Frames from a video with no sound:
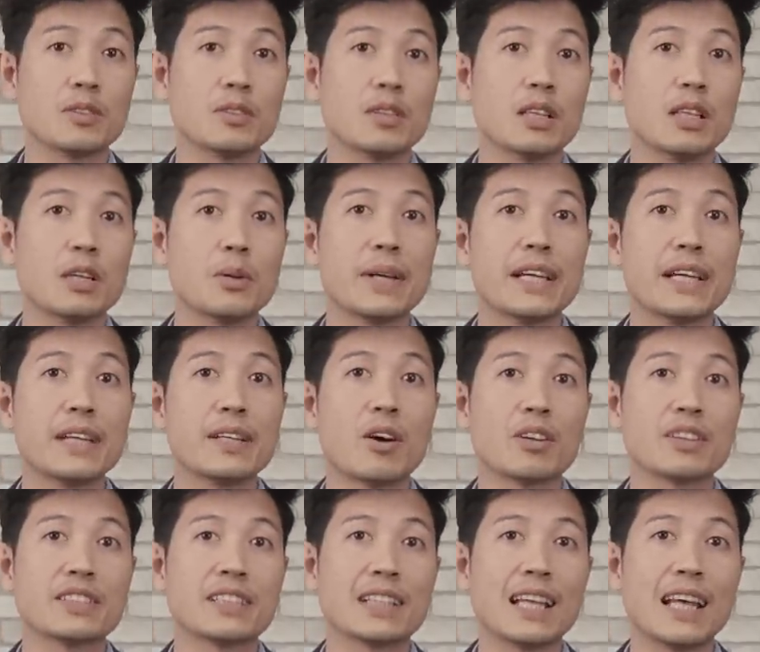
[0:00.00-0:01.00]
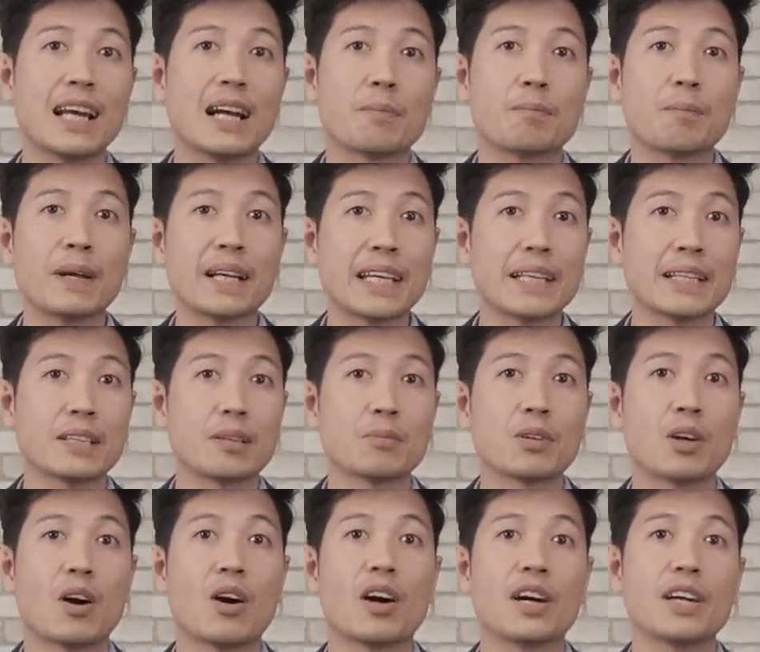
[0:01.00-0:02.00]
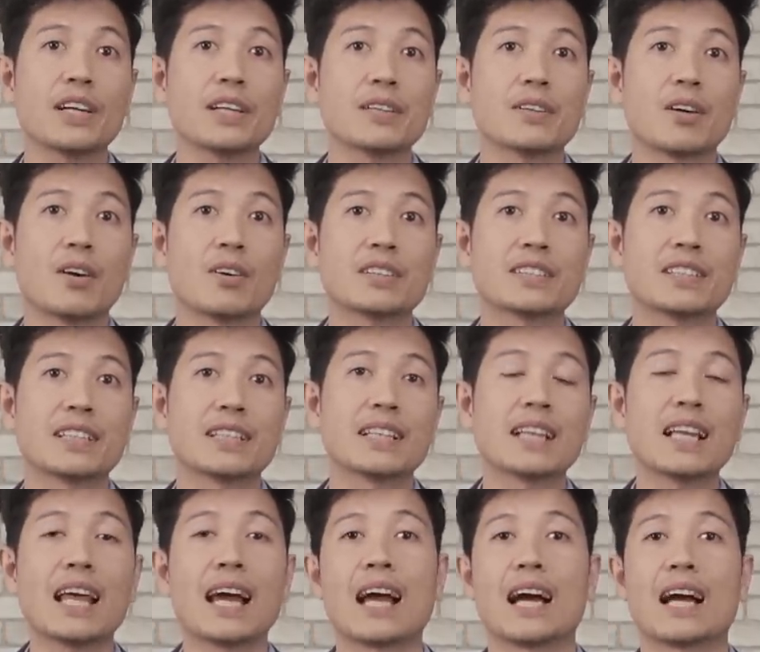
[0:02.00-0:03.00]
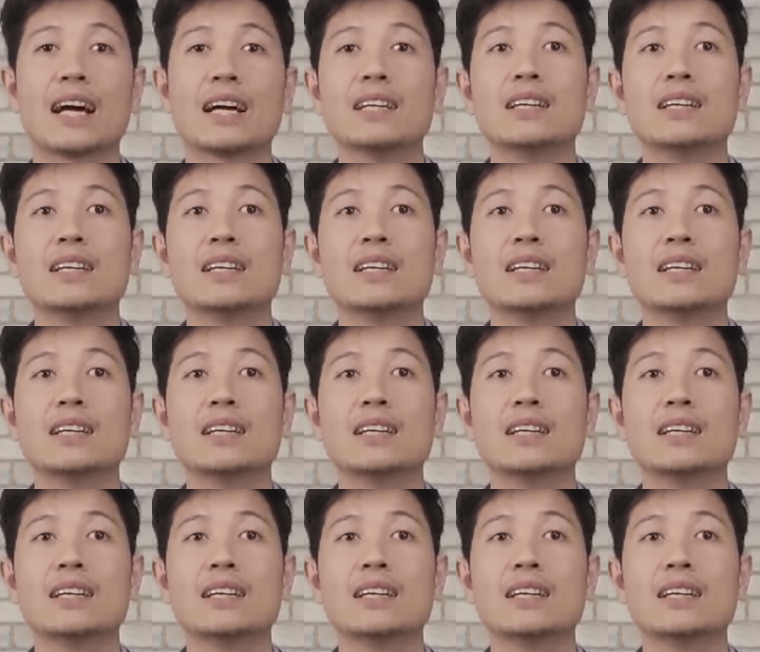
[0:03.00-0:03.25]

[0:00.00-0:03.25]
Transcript: lưu ý đó chính là packing đóng gói, đó chính là